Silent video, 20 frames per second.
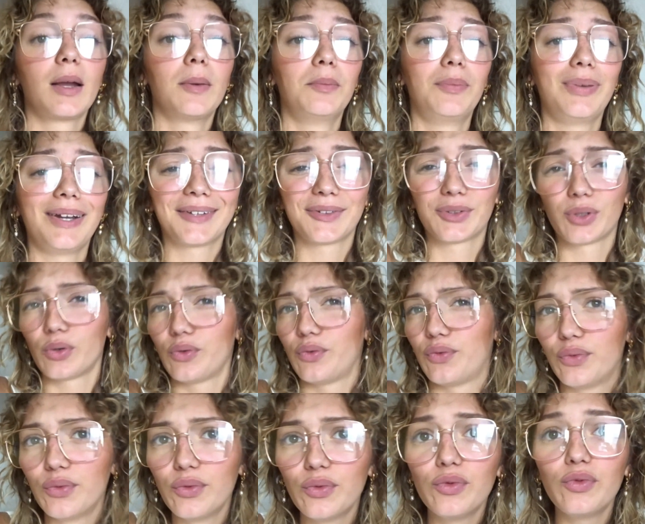Plein de
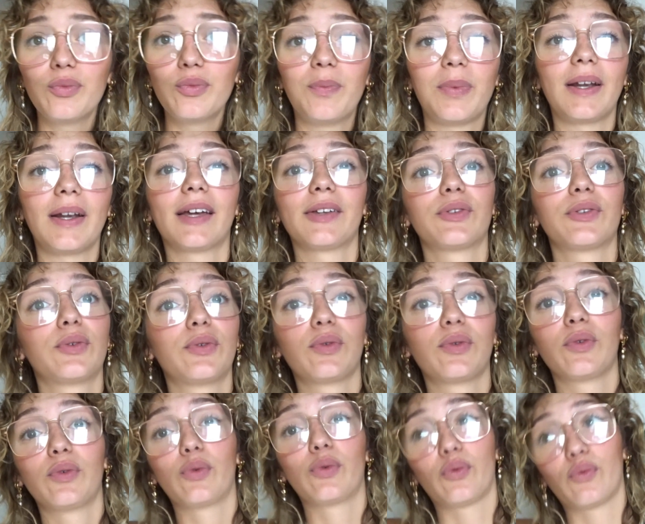refus, plein
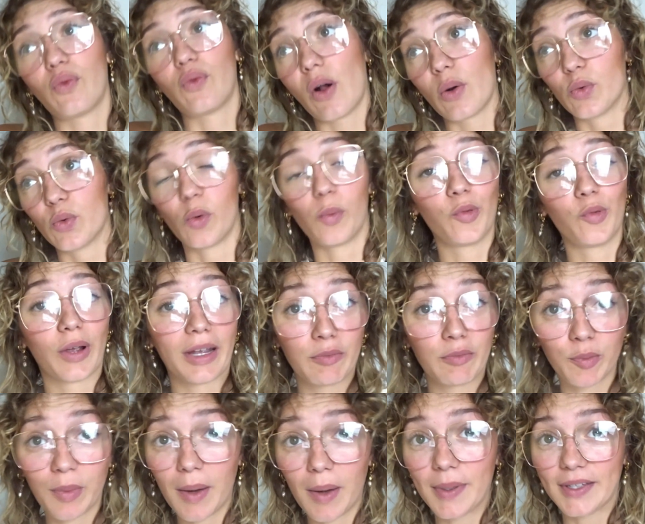de fois où on me
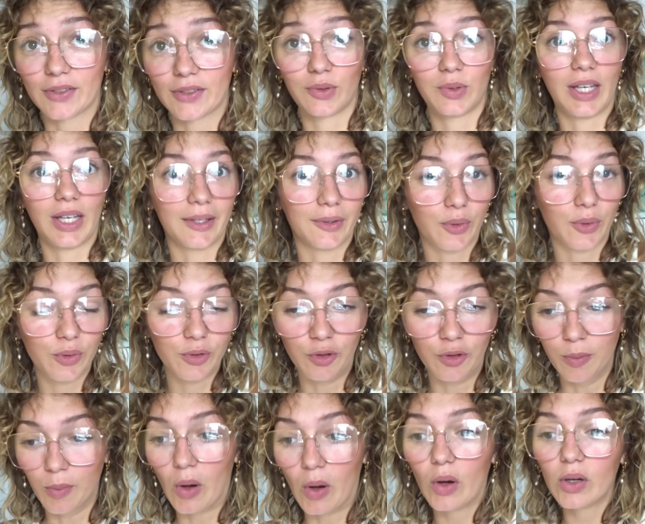répond pas parce qu'il y a trop de
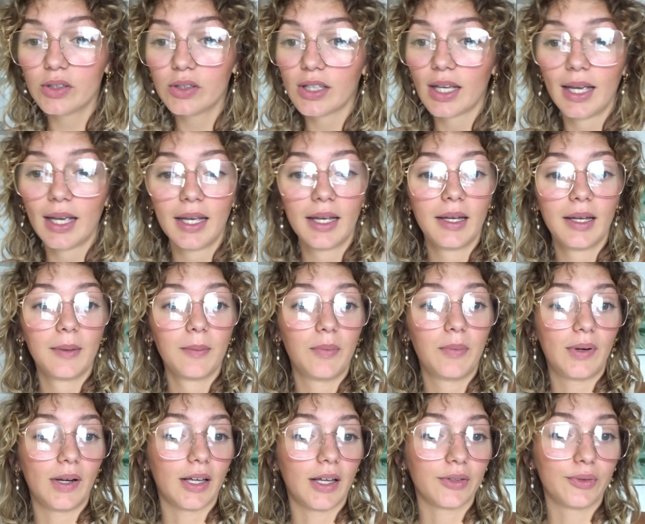demandes,
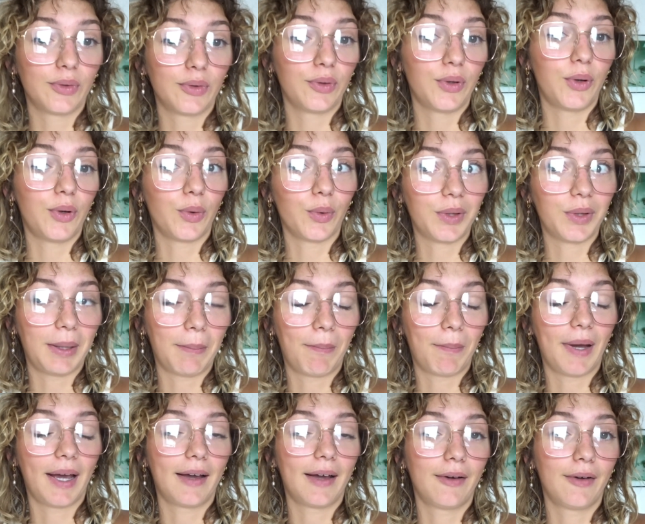plein de on n'aime
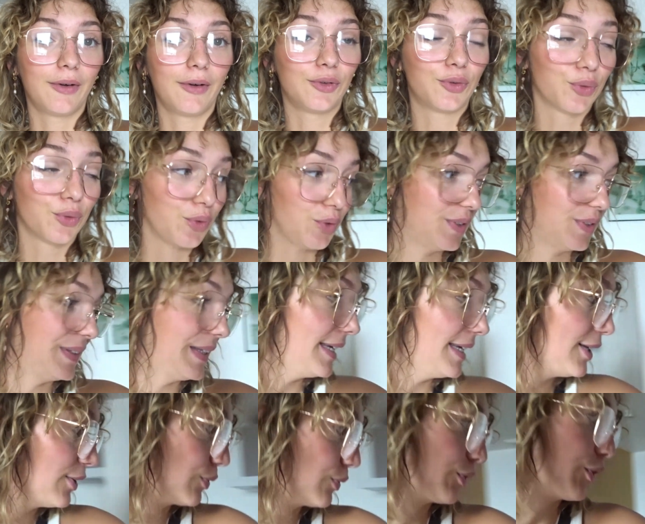pas ton
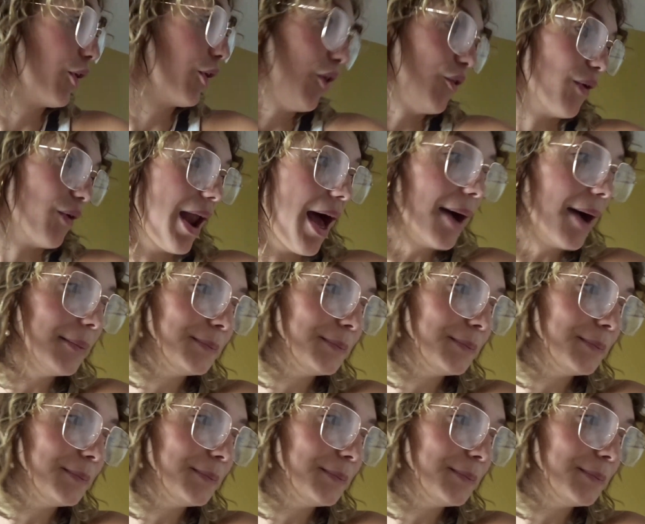dossier, donc voilà.